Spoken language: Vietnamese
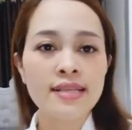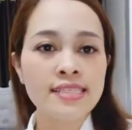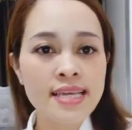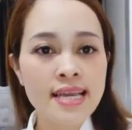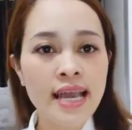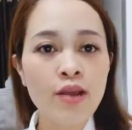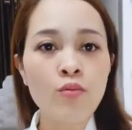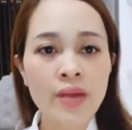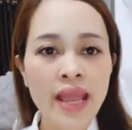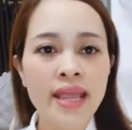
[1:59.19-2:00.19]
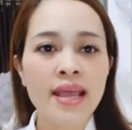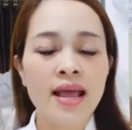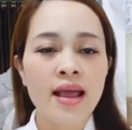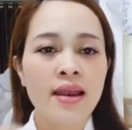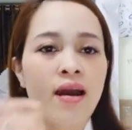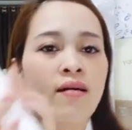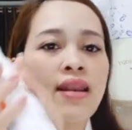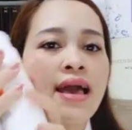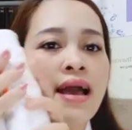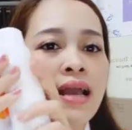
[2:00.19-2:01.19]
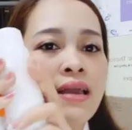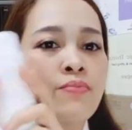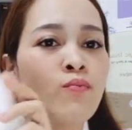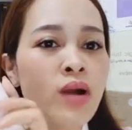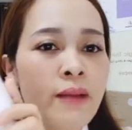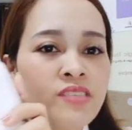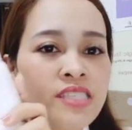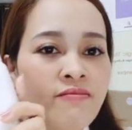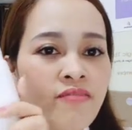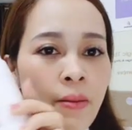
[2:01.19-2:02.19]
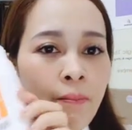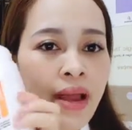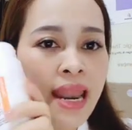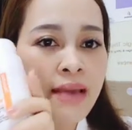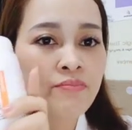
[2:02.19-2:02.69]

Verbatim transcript: chị ngày hôm nay đó là cái cặp sản phẩm mà làm